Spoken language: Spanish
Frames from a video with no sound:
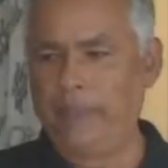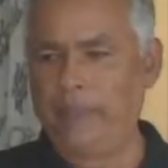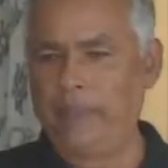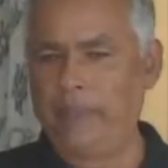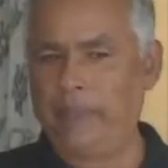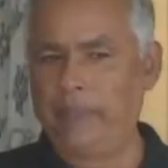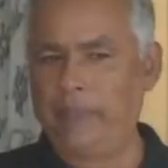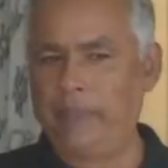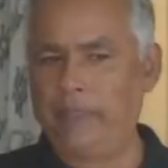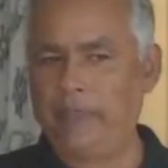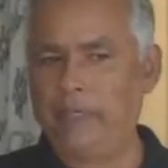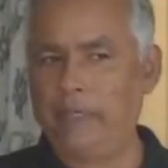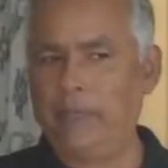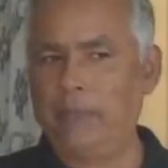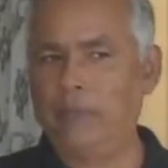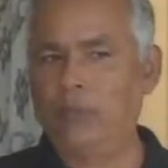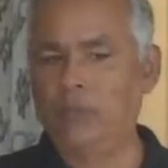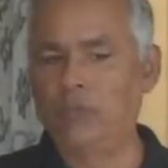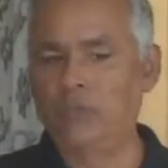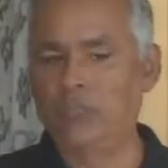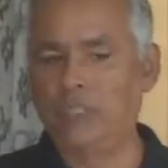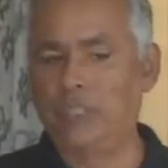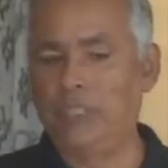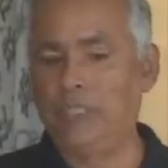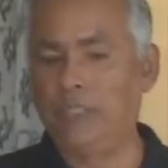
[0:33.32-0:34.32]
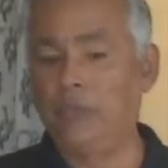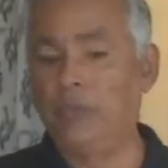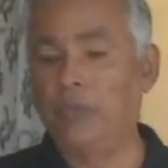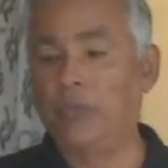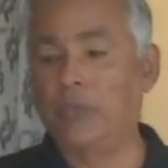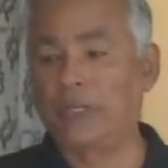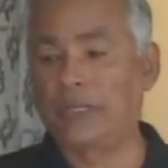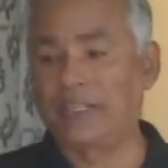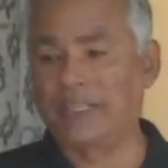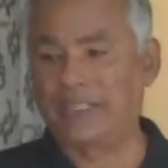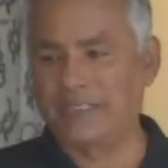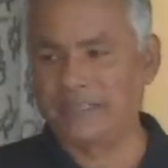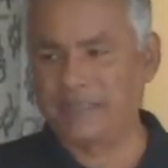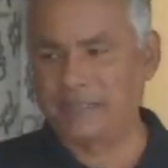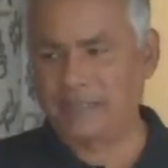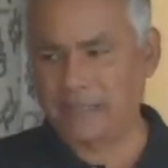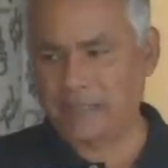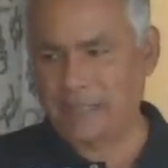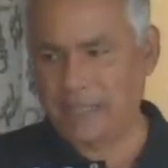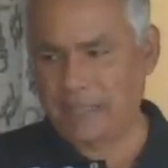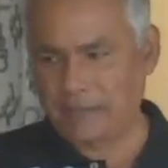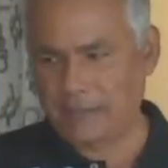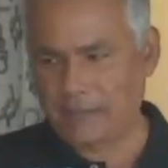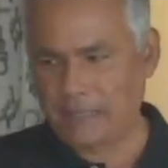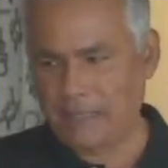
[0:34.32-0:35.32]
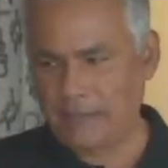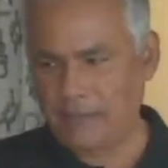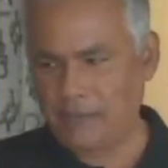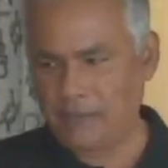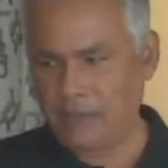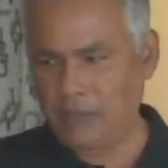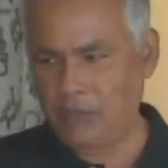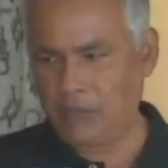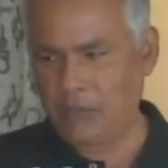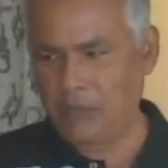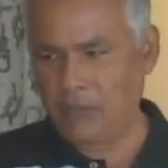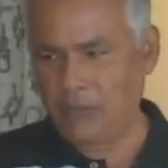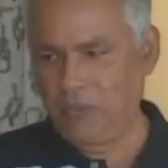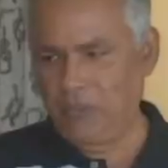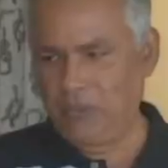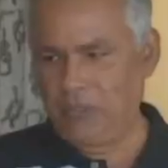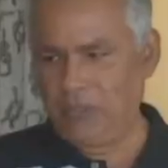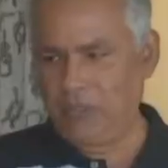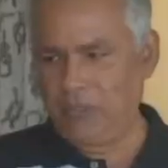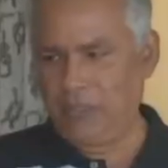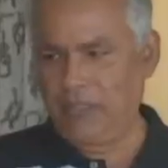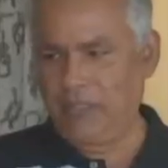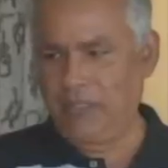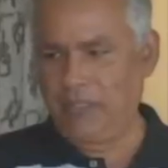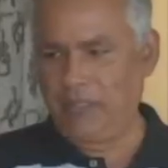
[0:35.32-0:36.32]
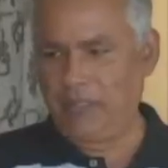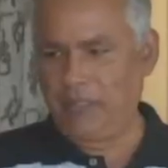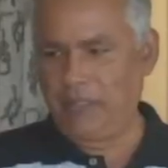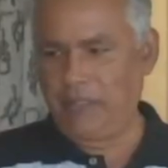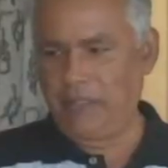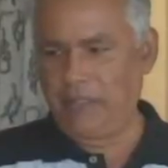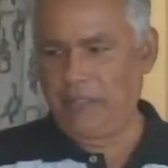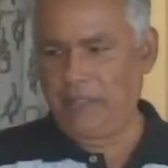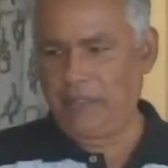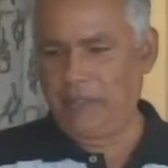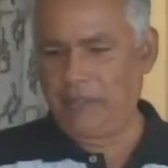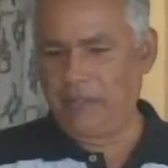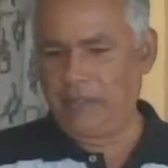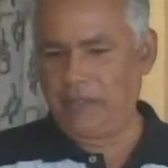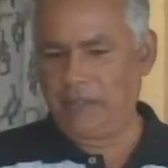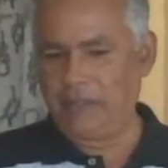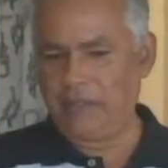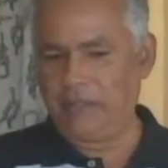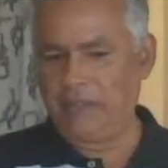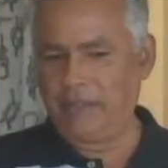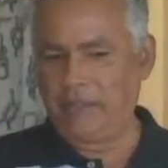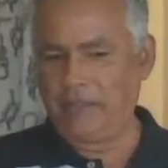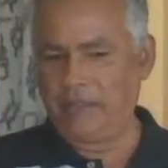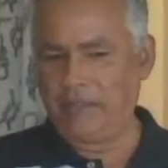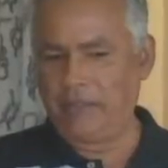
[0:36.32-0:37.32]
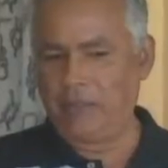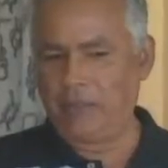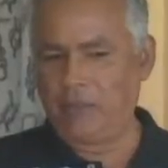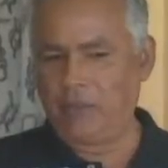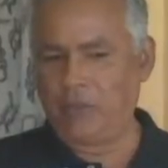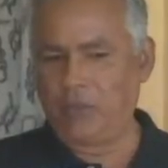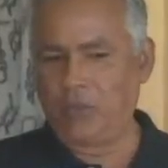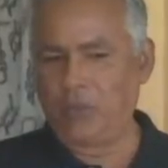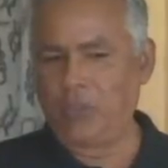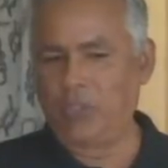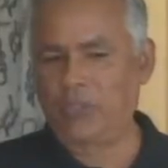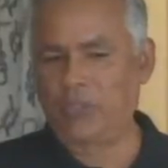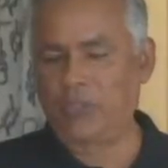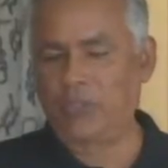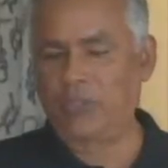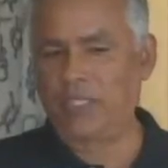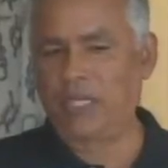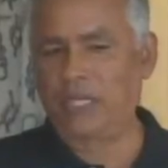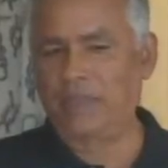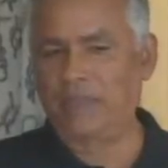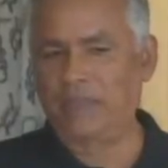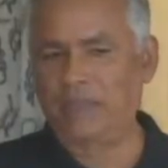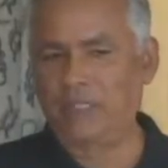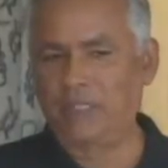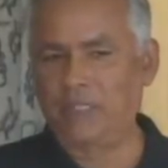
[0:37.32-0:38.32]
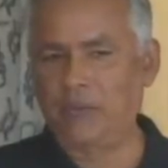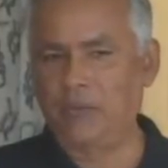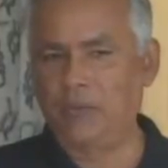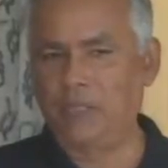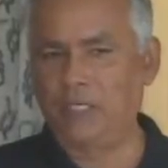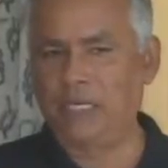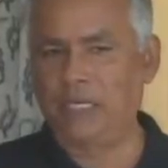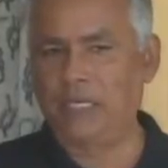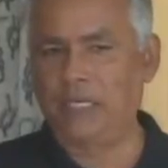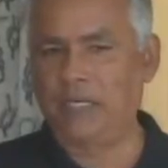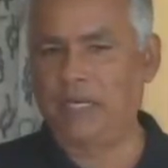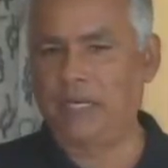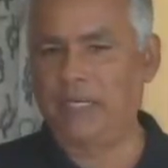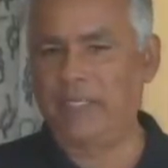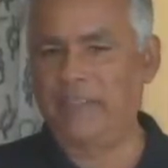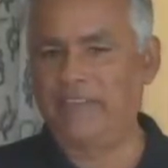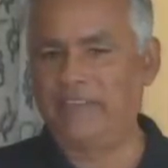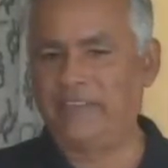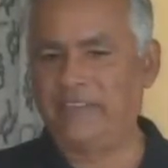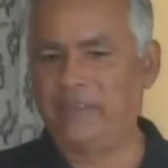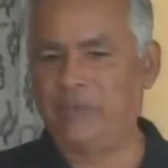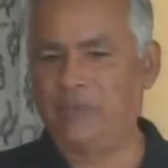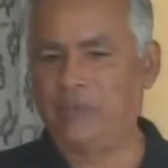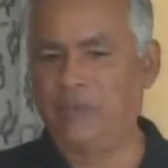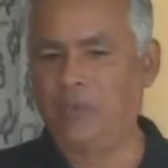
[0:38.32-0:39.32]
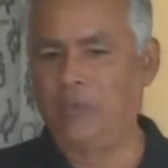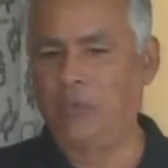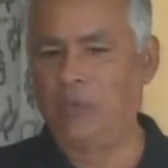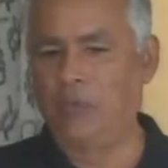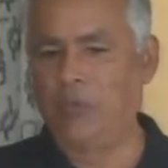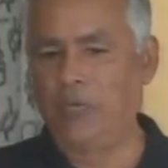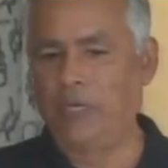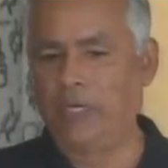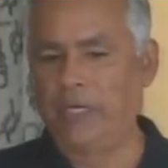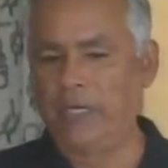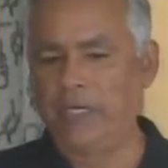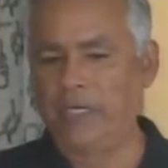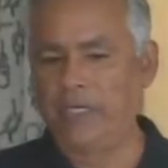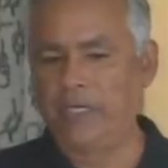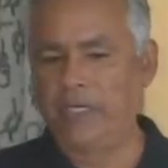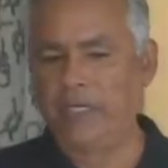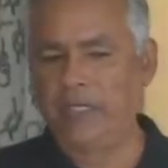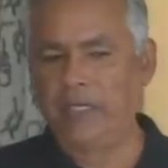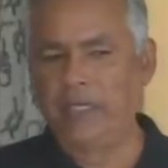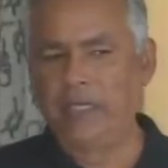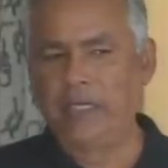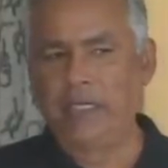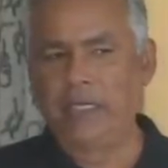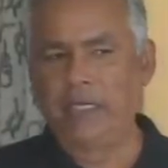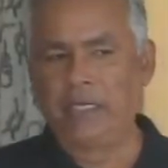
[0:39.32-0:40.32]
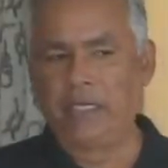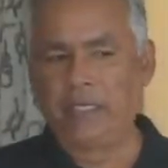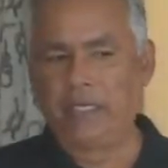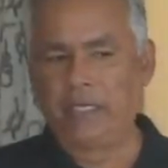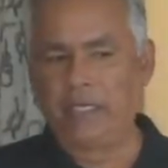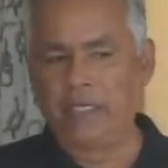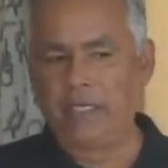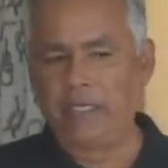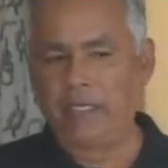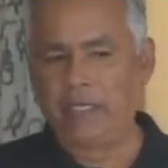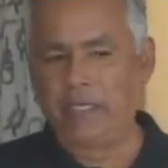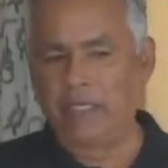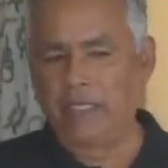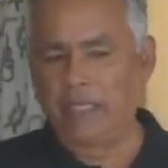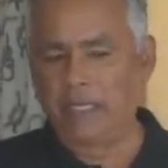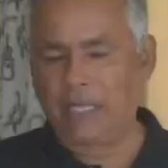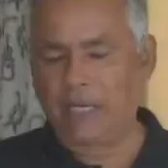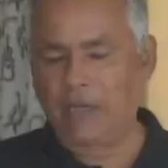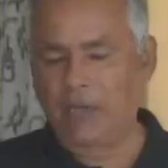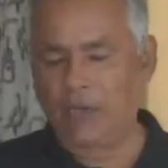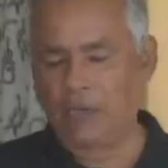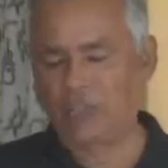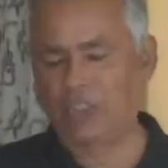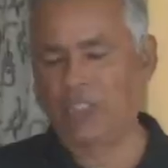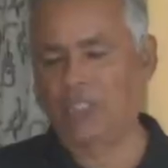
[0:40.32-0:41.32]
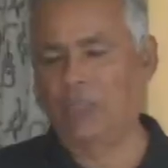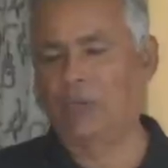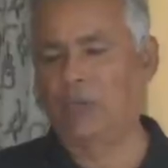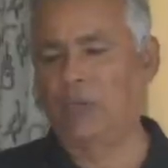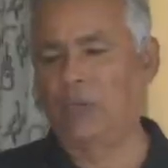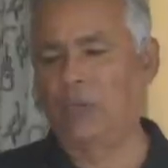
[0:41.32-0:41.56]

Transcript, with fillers: y hemos ido rescatando eh, em, cuestiones antiguas de las raíces como es eh, las losas